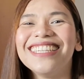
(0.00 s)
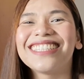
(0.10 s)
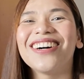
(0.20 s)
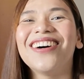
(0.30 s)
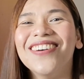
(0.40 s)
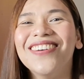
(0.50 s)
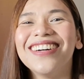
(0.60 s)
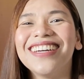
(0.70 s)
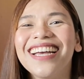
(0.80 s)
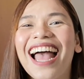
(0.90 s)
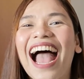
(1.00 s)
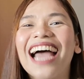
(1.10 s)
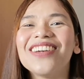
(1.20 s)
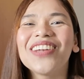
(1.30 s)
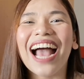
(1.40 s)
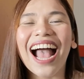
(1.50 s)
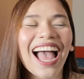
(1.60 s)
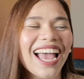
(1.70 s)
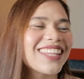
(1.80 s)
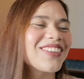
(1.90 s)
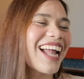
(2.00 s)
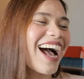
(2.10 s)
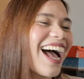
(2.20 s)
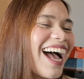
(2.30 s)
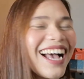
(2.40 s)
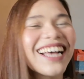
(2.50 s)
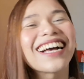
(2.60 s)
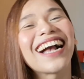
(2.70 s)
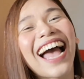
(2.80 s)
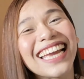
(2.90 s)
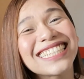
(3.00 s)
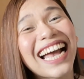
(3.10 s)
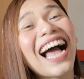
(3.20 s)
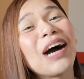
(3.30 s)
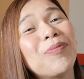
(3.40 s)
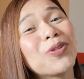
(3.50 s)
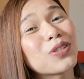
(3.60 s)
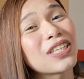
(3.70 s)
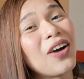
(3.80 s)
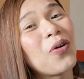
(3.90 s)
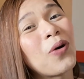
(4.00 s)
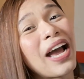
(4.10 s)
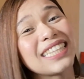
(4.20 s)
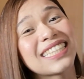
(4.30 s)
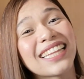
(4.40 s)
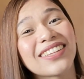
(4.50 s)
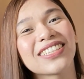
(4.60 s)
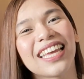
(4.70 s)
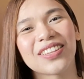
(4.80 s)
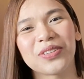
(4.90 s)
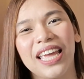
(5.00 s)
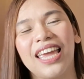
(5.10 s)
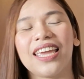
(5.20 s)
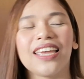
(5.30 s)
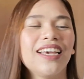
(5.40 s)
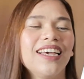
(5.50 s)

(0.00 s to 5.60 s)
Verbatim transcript: So, ano na nga, ito na nga Guys, kahapon ko siya nakuha. It's Saturday today.